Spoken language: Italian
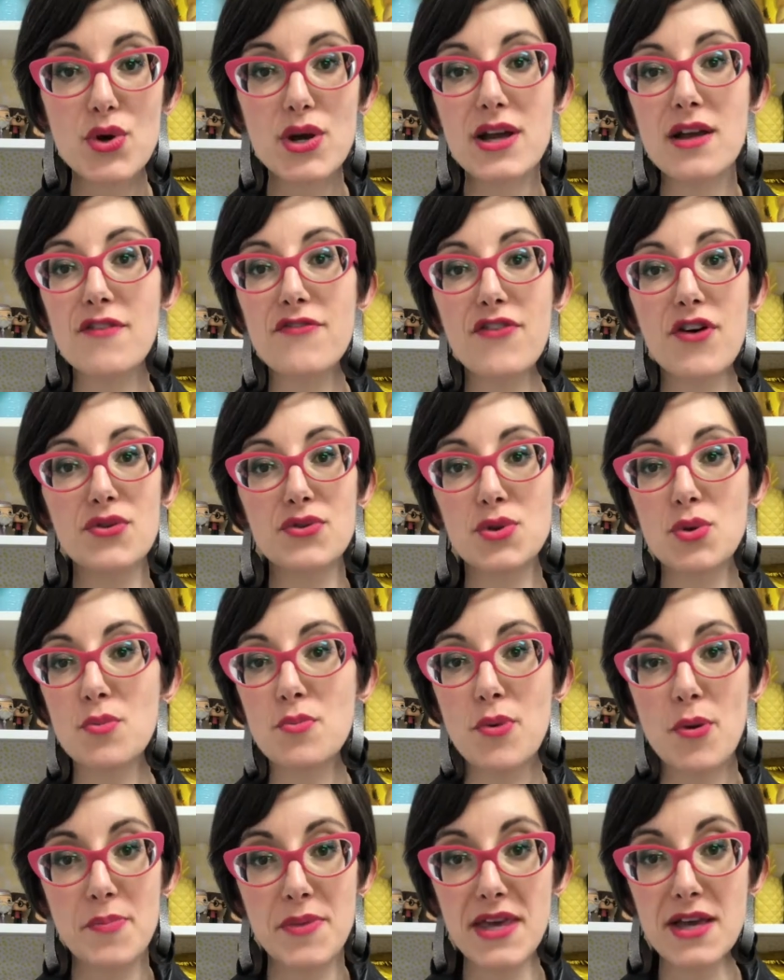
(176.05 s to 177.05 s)
è che il font è un
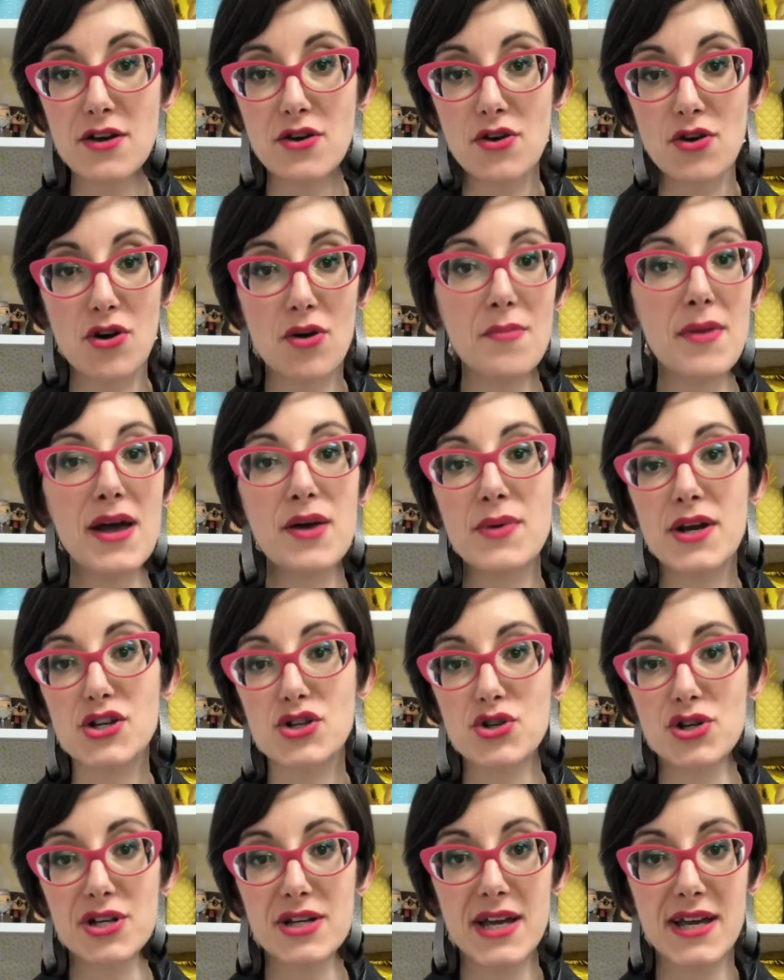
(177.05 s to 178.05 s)
po' piccolo, ma è una
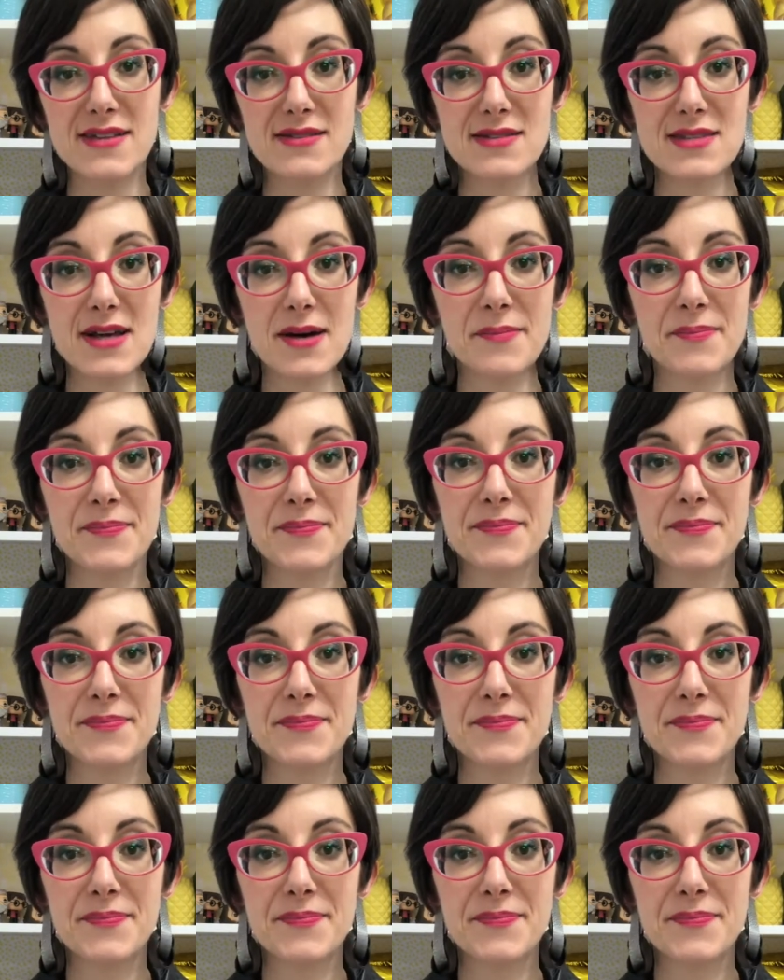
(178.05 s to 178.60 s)
sciocchezza,